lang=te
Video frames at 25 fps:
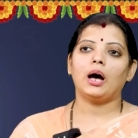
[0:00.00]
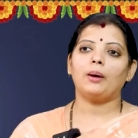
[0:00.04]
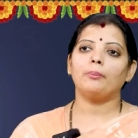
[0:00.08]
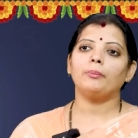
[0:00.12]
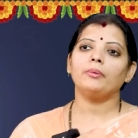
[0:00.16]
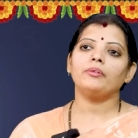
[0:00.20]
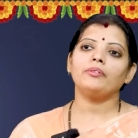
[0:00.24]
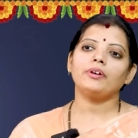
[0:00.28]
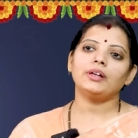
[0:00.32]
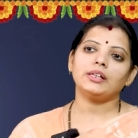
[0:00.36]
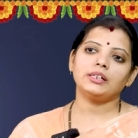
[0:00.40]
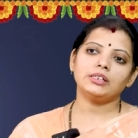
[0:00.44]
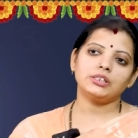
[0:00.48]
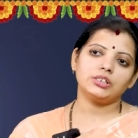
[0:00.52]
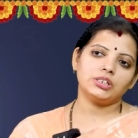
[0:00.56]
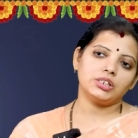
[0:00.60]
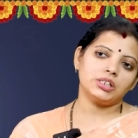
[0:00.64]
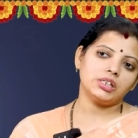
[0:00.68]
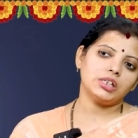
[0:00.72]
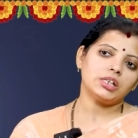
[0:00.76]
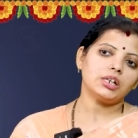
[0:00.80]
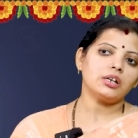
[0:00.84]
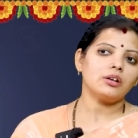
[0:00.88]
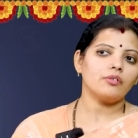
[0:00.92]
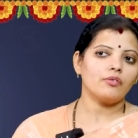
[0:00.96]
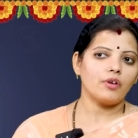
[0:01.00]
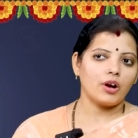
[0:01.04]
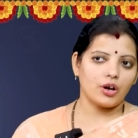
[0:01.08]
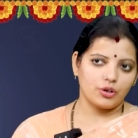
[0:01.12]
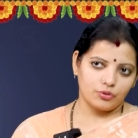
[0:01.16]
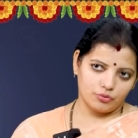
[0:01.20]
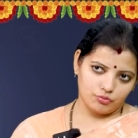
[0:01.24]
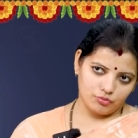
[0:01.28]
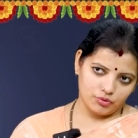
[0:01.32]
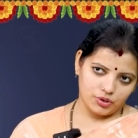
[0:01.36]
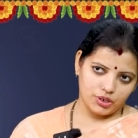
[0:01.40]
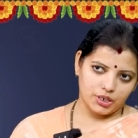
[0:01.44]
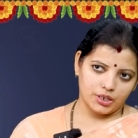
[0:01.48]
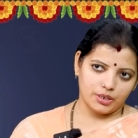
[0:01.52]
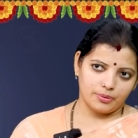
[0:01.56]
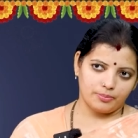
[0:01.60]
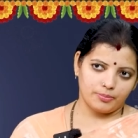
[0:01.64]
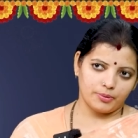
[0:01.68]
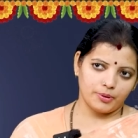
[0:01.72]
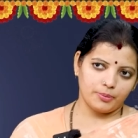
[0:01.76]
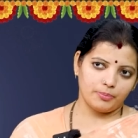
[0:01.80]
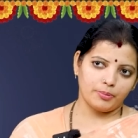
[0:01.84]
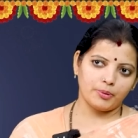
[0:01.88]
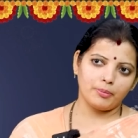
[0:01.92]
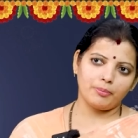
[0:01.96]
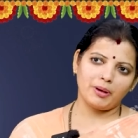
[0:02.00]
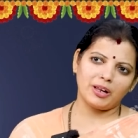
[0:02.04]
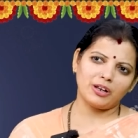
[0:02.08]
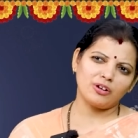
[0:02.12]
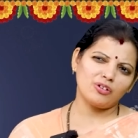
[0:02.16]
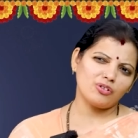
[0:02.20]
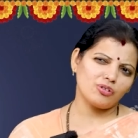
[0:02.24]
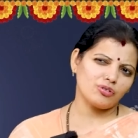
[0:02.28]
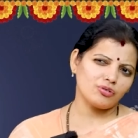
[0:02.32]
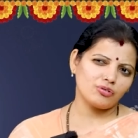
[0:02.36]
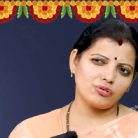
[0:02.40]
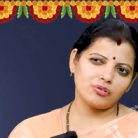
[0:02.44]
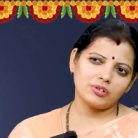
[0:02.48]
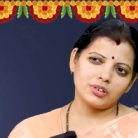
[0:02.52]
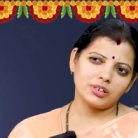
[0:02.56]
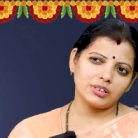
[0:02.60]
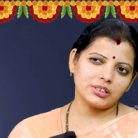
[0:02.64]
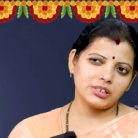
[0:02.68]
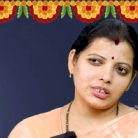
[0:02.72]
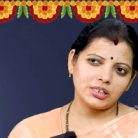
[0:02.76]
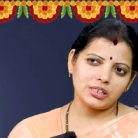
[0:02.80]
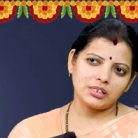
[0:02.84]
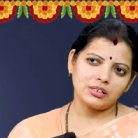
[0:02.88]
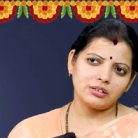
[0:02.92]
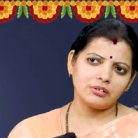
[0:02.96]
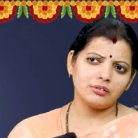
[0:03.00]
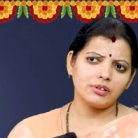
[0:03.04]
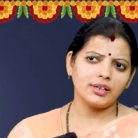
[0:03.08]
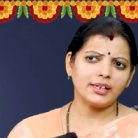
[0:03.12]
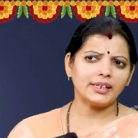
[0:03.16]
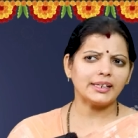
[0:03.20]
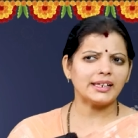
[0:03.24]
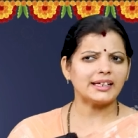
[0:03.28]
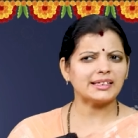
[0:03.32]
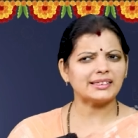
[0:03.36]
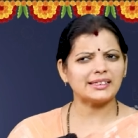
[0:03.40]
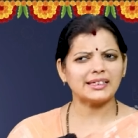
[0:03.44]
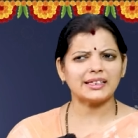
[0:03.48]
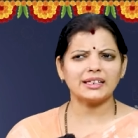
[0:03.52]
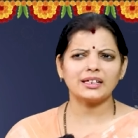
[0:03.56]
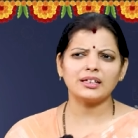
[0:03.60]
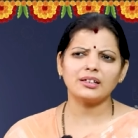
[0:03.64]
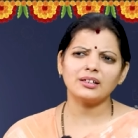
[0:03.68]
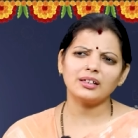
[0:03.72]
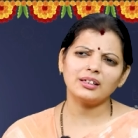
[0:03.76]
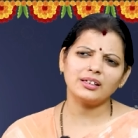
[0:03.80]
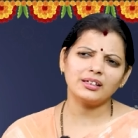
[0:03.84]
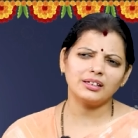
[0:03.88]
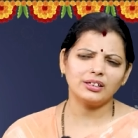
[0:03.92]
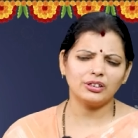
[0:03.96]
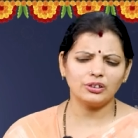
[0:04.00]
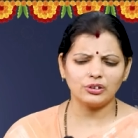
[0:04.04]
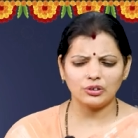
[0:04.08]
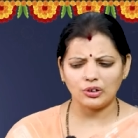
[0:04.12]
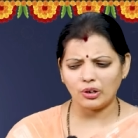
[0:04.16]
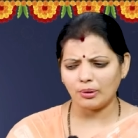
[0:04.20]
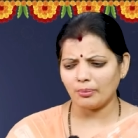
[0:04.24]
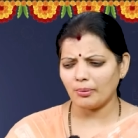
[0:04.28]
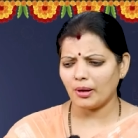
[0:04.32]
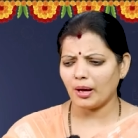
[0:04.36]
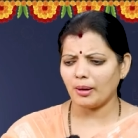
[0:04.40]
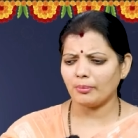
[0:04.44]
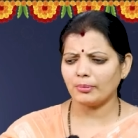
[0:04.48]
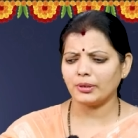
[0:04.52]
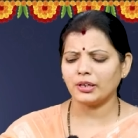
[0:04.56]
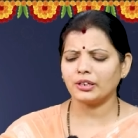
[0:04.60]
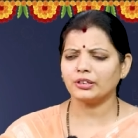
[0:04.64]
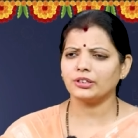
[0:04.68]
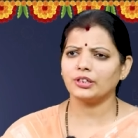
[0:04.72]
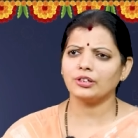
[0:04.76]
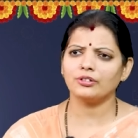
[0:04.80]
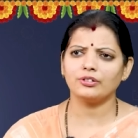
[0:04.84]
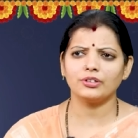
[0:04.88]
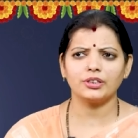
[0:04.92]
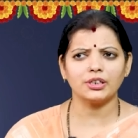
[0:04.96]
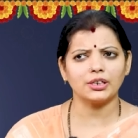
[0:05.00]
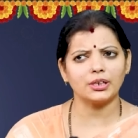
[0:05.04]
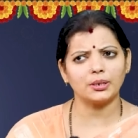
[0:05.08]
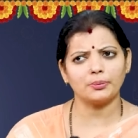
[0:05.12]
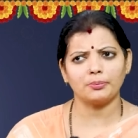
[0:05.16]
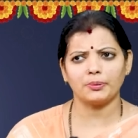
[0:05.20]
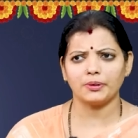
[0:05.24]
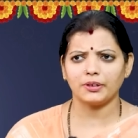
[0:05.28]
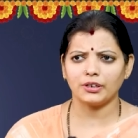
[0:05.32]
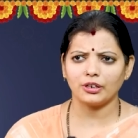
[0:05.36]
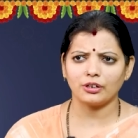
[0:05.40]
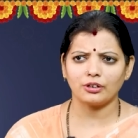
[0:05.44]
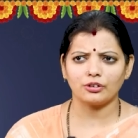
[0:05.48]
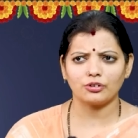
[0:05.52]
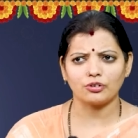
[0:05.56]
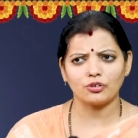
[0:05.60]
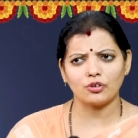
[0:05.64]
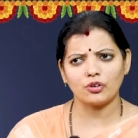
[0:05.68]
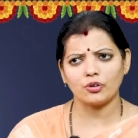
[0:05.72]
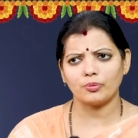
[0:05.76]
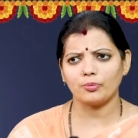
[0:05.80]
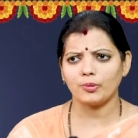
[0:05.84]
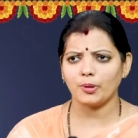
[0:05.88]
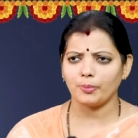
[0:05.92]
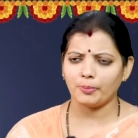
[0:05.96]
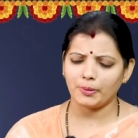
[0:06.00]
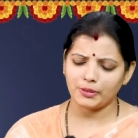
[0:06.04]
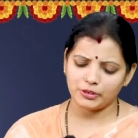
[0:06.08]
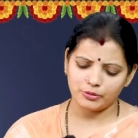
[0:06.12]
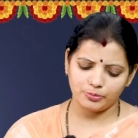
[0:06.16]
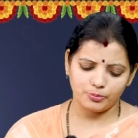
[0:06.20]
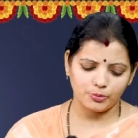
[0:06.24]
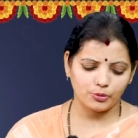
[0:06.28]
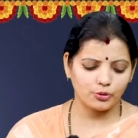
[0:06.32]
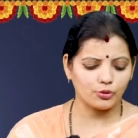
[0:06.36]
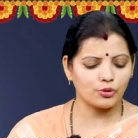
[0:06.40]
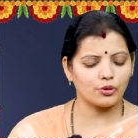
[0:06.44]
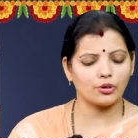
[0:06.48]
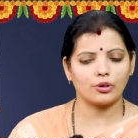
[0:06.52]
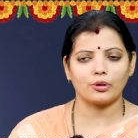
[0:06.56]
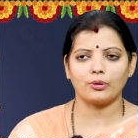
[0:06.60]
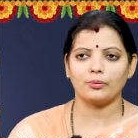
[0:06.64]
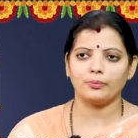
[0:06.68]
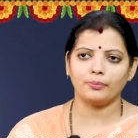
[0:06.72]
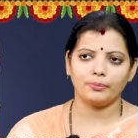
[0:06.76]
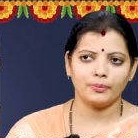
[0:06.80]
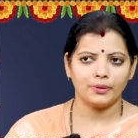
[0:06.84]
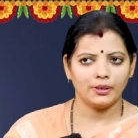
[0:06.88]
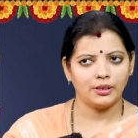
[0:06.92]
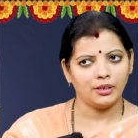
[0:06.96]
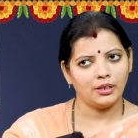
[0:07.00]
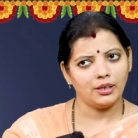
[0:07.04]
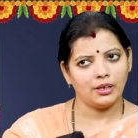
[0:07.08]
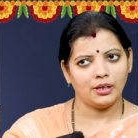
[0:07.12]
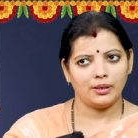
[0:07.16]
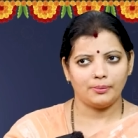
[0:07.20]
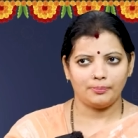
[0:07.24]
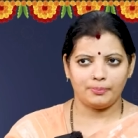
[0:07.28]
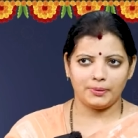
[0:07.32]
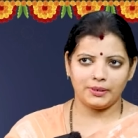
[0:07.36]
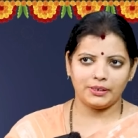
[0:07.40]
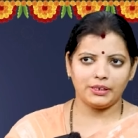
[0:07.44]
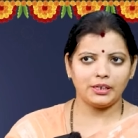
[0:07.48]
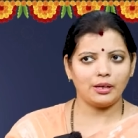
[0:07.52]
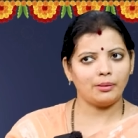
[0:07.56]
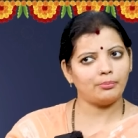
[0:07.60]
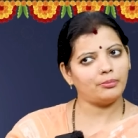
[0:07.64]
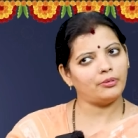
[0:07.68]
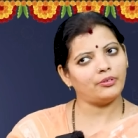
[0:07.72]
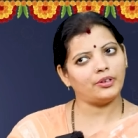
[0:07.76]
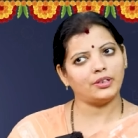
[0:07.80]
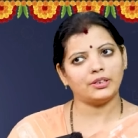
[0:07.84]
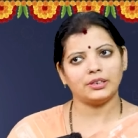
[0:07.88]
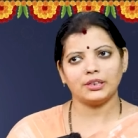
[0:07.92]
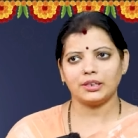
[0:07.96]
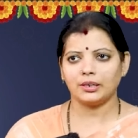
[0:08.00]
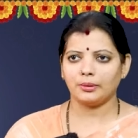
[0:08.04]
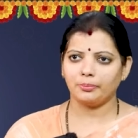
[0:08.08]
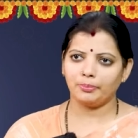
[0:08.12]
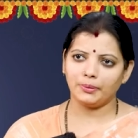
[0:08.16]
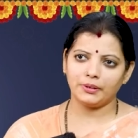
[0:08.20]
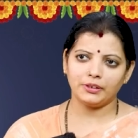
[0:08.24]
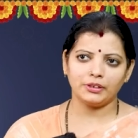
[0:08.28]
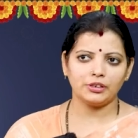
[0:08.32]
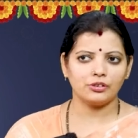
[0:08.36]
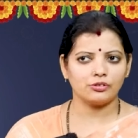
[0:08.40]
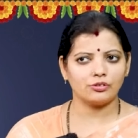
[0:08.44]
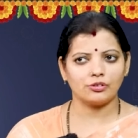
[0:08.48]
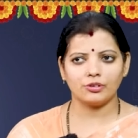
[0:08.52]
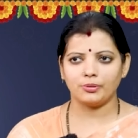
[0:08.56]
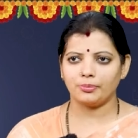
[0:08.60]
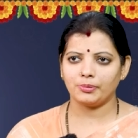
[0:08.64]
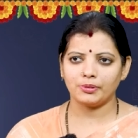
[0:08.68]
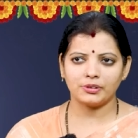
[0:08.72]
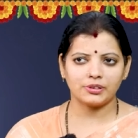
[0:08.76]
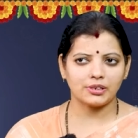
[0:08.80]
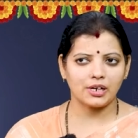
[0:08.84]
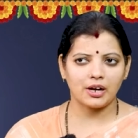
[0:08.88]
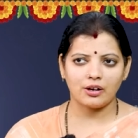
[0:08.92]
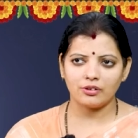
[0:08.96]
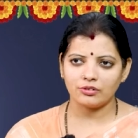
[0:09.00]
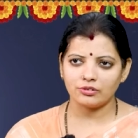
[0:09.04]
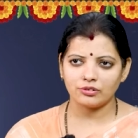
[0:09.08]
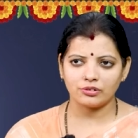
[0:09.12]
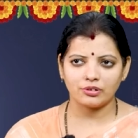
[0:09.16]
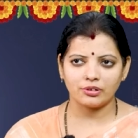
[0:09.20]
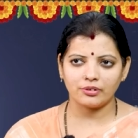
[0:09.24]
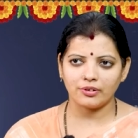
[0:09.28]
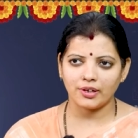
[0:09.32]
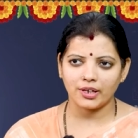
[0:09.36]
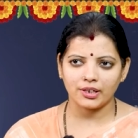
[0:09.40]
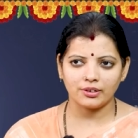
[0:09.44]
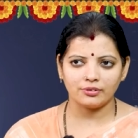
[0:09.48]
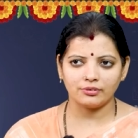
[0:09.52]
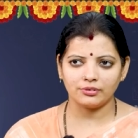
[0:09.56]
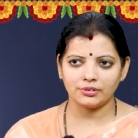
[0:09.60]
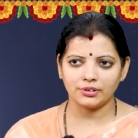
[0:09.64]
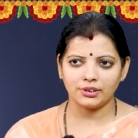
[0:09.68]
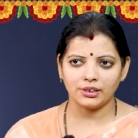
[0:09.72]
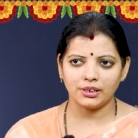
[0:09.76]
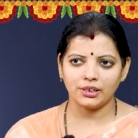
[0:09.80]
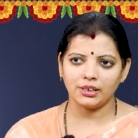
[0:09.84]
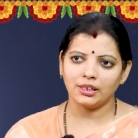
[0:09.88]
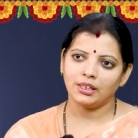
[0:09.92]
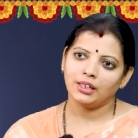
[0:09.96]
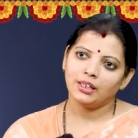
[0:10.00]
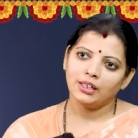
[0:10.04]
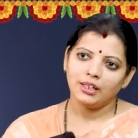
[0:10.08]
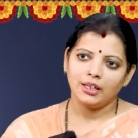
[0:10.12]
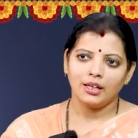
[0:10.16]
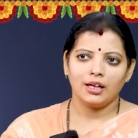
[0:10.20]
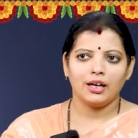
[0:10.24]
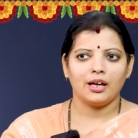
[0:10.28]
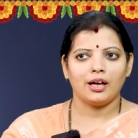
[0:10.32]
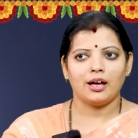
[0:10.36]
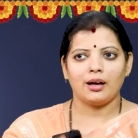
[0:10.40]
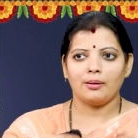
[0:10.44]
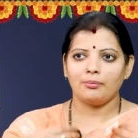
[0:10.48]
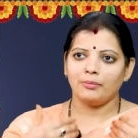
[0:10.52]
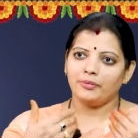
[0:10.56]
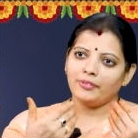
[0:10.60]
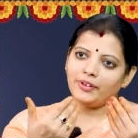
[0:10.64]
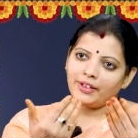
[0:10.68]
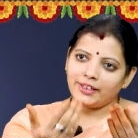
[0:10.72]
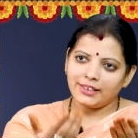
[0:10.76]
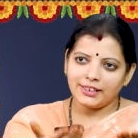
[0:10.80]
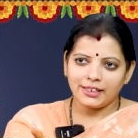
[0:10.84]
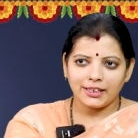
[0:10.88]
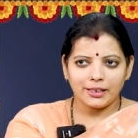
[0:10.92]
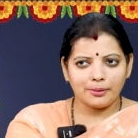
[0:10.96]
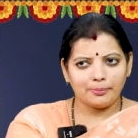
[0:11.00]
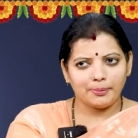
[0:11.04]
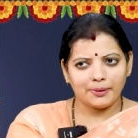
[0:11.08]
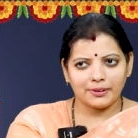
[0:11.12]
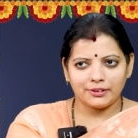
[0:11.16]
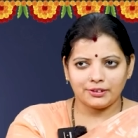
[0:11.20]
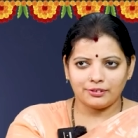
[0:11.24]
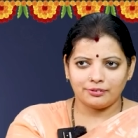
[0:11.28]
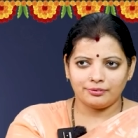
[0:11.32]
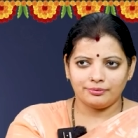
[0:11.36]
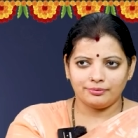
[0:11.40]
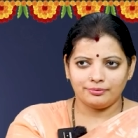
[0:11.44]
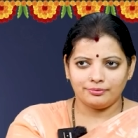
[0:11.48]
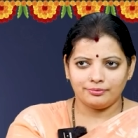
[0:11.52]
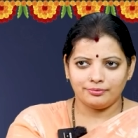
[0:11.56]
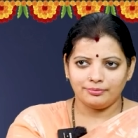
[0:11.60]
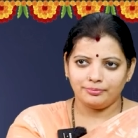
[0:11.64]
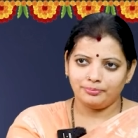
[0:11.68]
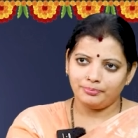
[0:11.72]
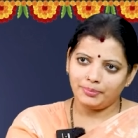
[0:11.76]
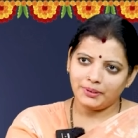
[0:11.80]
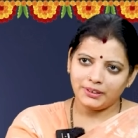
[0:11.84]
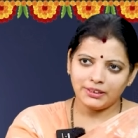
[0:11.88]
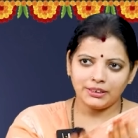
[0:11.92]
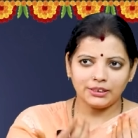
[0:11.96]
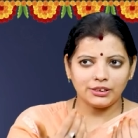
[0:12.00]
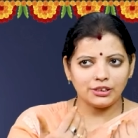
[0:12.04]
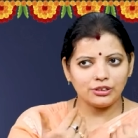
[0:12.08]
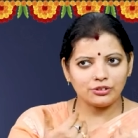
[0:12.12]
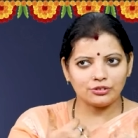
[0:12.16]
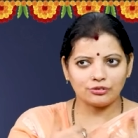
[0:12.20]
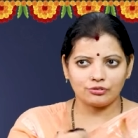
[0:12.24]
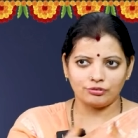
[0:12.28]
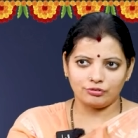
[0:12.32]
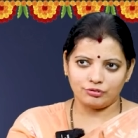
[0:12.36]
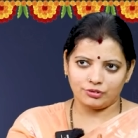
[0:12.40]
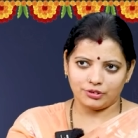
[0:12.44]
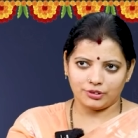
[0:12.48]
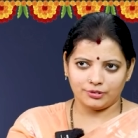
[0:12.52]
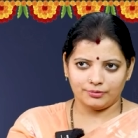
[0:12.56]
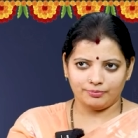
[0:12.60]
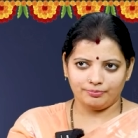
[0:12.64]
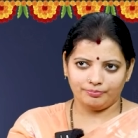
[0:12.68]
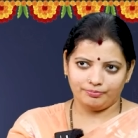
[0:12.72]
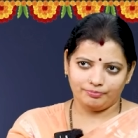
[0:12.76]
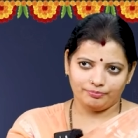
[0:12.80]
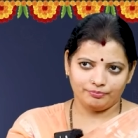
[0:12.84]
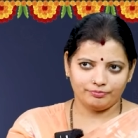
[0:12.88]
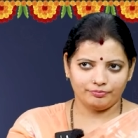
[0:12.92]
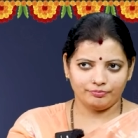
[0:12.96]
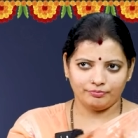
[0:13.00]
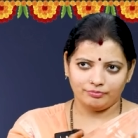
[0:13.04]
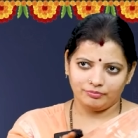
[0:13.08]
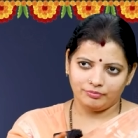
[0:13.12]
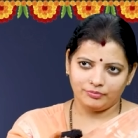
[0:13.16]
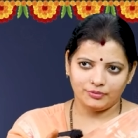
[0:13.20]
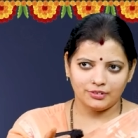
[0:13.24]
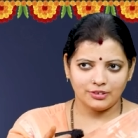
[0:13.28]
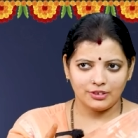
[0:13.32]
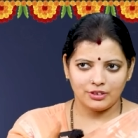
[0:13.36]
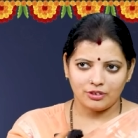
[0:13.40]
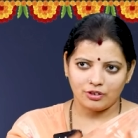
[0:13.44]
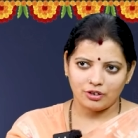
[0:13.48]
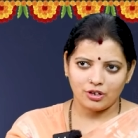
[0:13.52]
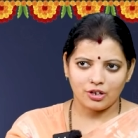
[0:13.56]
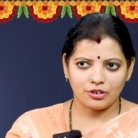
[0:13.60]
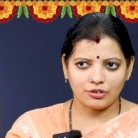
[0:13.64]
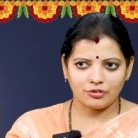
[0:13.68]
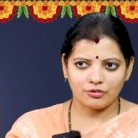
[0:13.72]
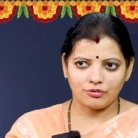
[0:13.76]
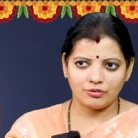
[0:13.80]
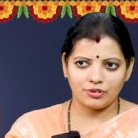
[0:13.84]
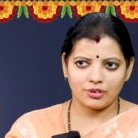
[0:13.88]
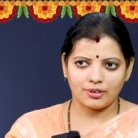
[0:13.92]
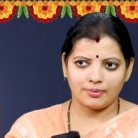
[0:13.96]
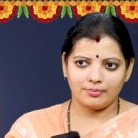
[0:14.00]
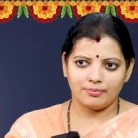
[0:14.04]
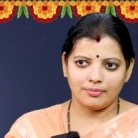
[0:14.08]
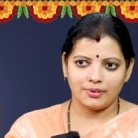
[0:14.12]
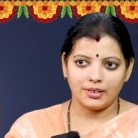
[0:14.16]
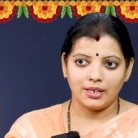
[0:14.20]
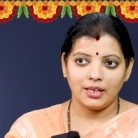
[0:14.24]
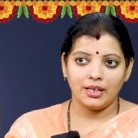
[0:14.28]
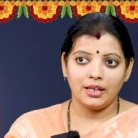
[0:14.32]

అమ్మవారి చీరలు వాడుకునేటప్పుడు ఇప్పుడు మనం కొనుక్కున్న చీరలు అయినా సరే ఇంట్లో మామూలుగా దేవుడి దగ్గర పెట్టి కట్టుకోవడమో పసుపు కుంకుమ పెట్టి అమ్మవారి దగ్గర పెట్టి తీసుకుంటాం ఇప్పుడు శ్రావణ శుక్రవారం ఉంది అమ్మవారి దగ్గర పెడతాం పెట్టి తీసుకుంటాం కట్టుకుంటాం